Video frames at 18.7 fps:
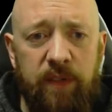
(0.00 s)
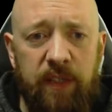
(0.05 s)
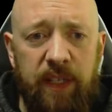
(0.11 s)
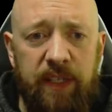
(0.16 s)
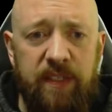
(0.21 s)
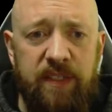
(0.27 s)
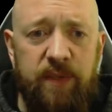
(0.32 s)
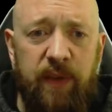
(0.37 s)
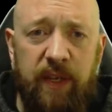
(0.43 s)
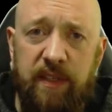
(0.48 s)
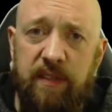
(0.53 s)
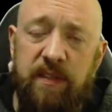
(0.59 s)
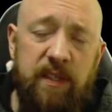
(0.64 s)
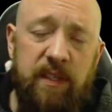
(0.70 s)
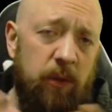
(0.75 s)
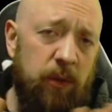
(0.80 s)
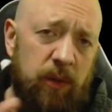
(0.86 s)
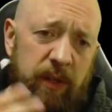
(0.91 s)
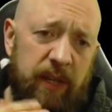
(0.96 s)
Ja, die zwacken sich
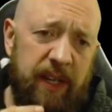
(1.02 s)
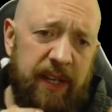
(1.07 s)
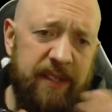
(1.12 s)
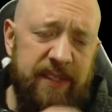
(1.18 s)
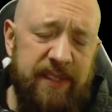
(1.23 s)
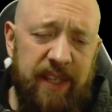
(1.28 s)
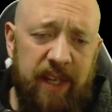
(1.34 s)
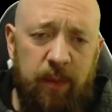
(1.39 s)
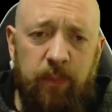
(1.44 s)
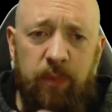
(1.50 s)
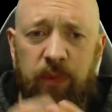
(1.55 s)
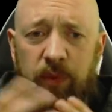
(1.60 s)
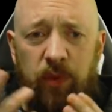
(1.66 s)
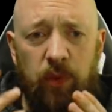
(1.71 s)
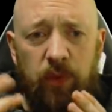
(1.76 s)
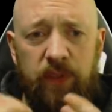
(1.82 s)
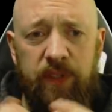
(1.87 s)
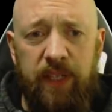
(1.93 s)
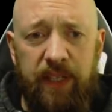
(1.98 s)
auch noch ein Action ab
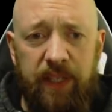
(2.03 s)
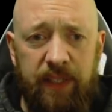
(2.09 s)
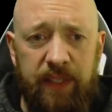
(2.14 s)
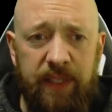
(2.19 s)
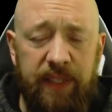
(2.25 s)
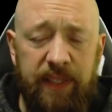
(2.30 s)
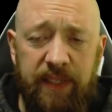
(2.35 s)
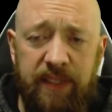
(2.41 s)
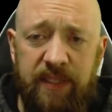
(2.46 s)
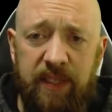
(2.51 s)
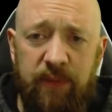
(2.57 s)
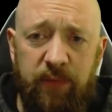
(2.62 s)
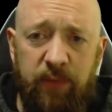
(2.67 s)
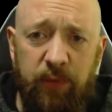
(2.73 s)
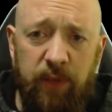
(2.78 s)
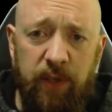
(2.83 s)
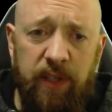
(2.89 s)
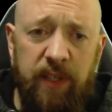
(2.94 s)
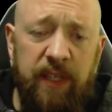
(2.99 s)
und dann kriege ich
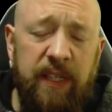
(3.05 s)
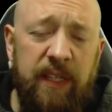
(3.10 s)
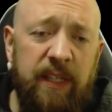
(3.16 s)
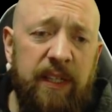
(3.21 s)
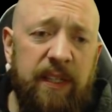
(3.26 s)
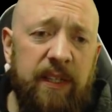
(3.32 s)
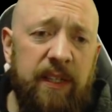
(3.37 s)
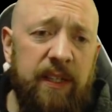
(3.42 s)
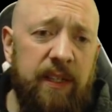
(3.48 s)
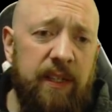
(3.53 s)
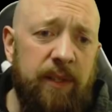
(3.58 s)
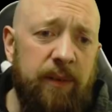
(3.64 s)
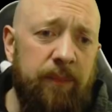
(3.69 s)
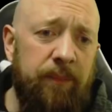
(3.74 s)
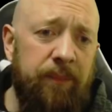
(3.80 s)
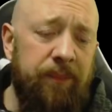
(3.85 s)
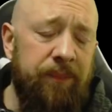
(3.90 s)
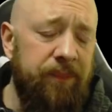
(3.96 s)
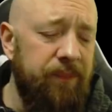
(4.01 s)
dafür
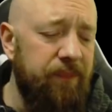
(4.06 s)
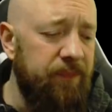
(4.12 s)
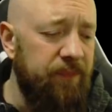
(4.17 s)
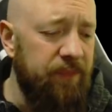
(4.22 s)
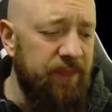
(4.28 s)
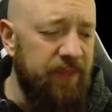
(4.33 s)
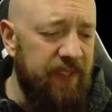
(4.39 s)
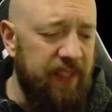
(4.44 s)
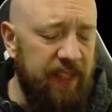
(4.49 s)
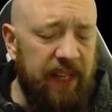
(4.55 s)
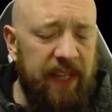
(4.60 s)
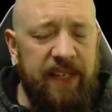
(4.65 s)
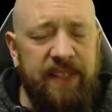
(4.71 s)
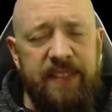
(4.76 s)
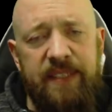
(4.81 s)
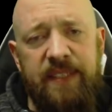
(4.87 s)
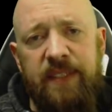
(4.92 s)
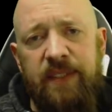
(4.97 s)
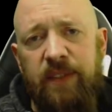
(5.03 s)
ähm, den
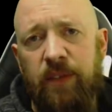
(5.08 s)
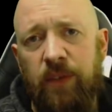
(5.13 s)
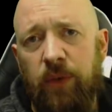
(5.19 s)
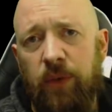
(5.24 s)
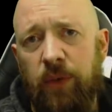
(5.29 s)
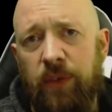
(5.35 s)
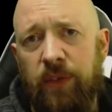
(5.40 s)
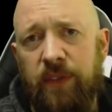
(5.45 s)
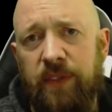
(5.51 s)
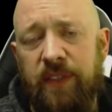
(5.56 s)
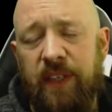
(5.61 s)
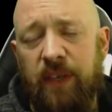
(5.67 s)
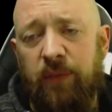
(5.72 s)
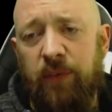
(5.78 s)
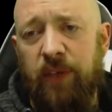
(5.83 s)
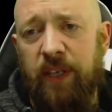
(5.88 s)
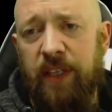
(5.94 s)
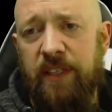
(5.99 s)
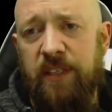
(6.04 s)
Rest und
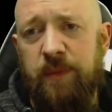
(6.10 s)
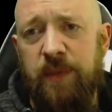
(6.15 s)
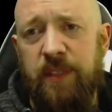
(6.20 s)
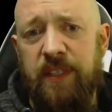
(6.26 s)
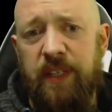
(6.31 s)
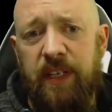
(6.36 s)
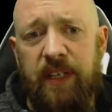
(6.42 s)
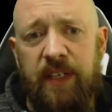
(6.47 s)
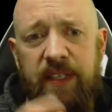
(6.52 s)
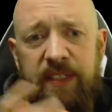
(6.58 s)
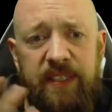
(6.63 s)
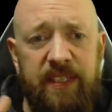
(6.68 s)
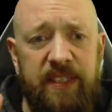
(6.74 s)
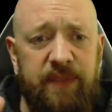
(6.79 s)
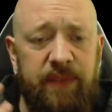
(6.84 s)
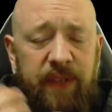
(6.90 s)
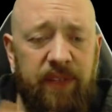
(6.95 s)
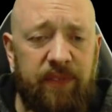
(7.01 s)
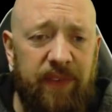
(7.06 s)
dafür kann ich mich dann an das
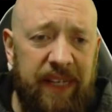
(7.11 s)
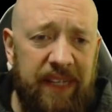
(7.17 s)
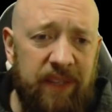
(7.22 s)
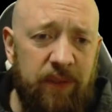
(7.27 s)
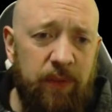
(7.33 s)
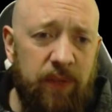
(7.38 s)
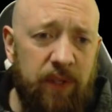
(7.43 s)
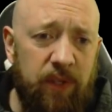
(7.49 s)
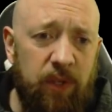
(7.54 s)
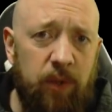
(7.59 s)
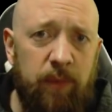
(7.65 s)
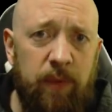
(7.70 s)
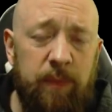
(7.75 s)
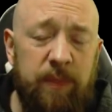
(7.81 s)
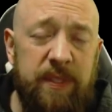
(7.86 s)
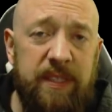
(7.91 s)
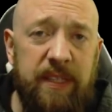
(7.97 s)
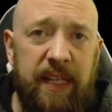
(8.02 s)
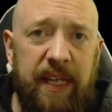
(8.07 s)
Netzwerk wenden und die können mir ein
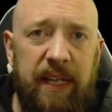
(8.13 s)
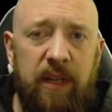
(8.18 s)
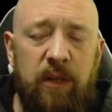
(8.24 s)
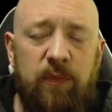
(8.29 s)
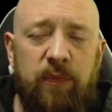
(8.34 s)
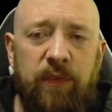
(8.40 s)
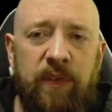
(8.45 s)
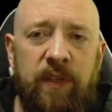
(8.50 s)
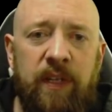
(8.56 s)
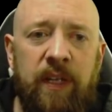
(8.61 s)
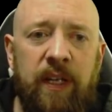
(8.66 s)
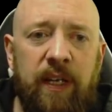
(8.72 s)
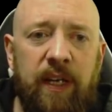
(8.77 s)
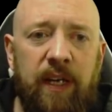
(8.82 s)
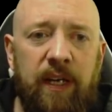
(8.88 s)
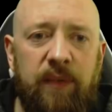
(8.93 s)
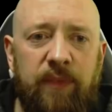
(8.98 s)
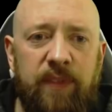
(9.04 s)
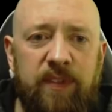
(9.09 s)
bisschen helfen,
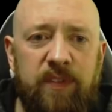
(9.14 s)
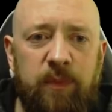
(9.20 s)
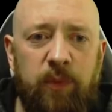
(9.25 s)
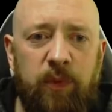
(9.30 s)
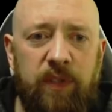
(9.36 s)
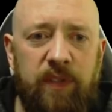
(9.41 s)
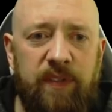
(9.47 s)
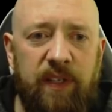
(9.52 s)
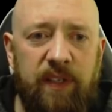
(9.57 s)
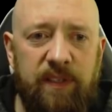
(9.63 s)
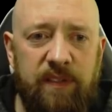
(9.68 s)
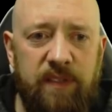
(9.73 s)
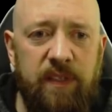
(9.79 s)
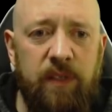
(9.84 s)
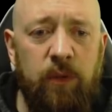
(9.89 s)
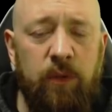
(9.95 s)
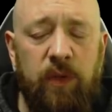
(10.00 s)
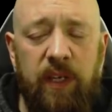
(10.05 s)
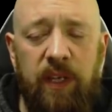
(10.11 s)
gerade wenn es um
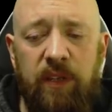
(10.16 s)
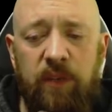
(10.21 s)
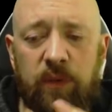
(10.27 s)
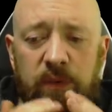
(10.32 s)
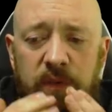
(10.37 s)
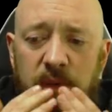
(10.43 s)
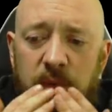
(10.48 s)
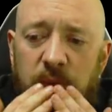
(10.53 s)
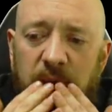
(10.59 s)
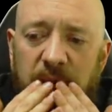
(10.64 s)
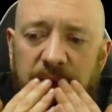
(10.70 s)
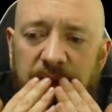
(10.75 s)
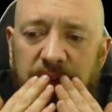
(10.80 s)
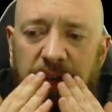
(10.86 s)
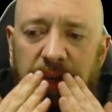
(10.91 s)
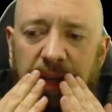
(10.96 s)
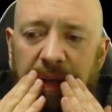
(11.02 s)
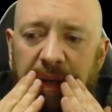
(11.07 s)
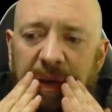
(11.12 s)
Monetarisierung geht und so
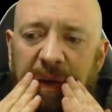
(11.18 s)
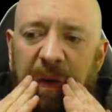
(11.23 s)
weiter.